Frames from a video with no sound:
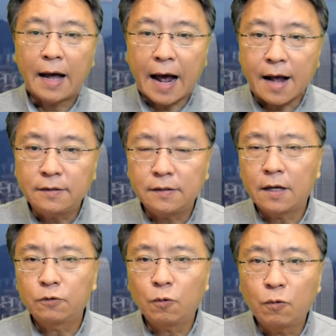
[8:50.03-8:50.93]
还是
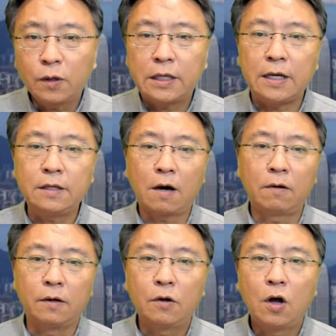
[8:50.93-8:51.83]
向中国提交
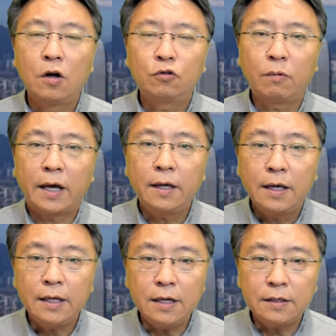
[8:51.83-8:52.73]
了作为
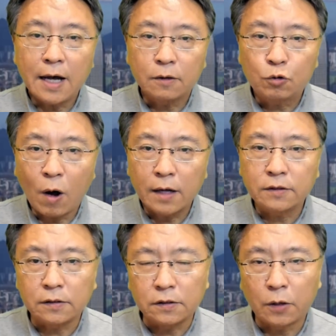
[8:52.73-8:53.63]
意向创
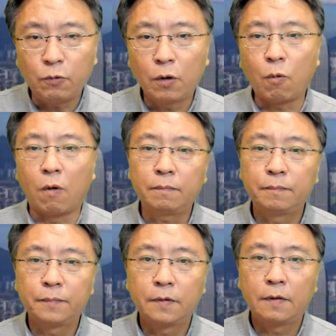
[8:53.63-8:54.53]
始成员国，
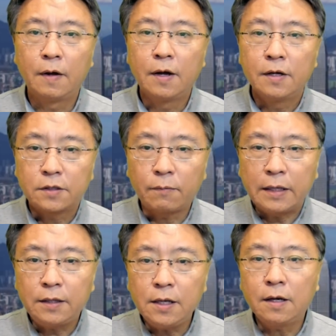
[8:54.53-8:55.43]
成为
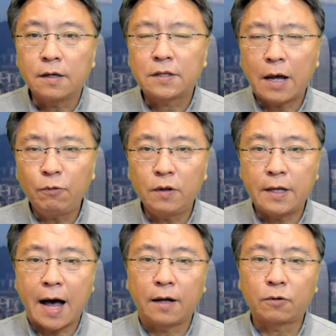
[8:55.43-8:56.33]
第一个参与
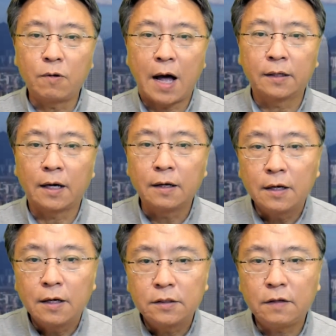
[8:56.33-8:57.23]
亚投行的
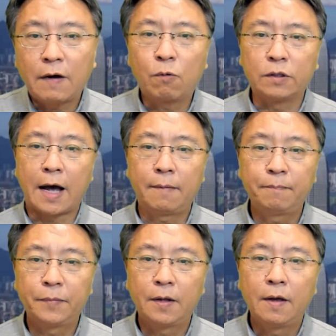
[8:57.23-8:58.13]
西方国家，
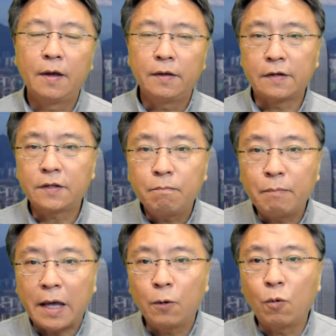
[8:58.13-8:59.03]
也是
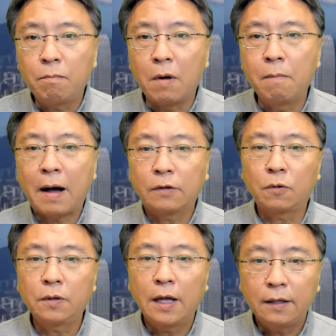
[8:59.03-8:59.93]
美国盟邦
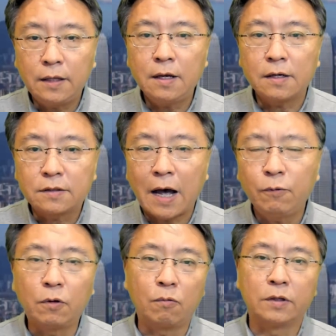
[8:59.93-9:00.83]
中第一个
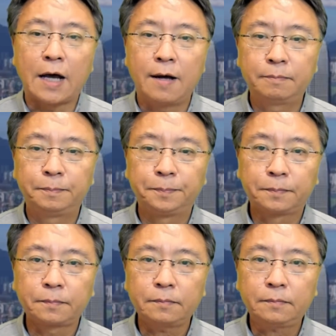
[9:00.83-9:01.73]
参与的国家。
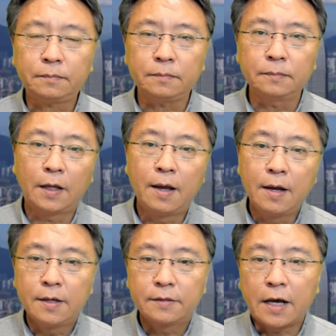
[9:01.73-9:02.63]

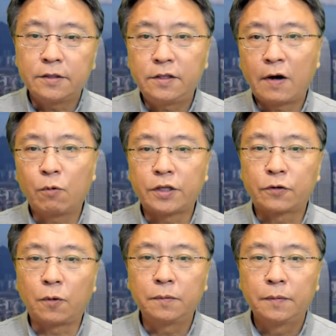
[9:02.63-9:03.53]
在西方国家
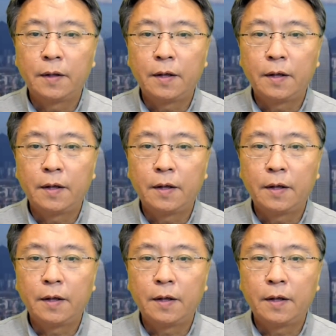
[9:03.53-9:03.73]
中，